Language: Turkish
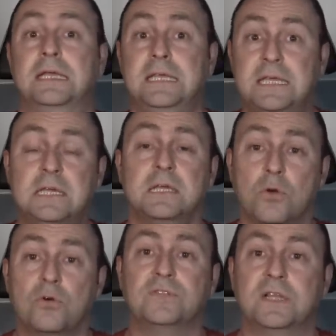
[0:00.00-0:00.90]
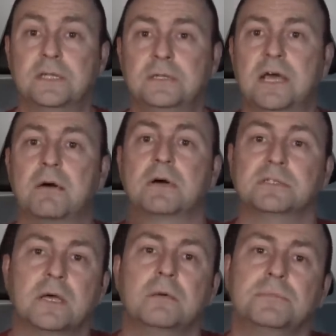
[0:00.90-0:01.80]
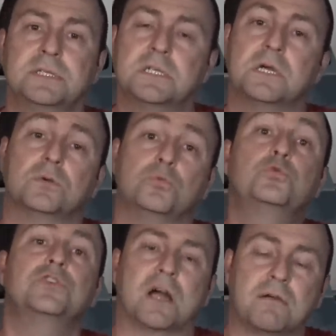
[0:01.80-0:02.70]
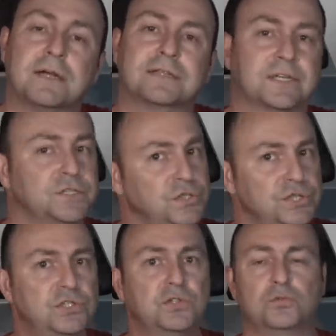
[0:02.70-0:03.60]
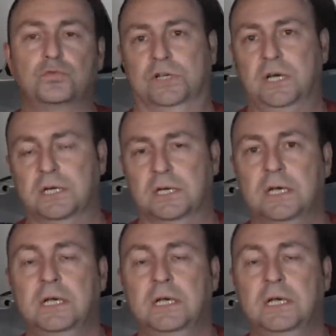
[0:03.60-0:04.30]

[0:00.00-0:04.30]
İki gövdeli devasa bir uçak var. Taşıyıcı uçak.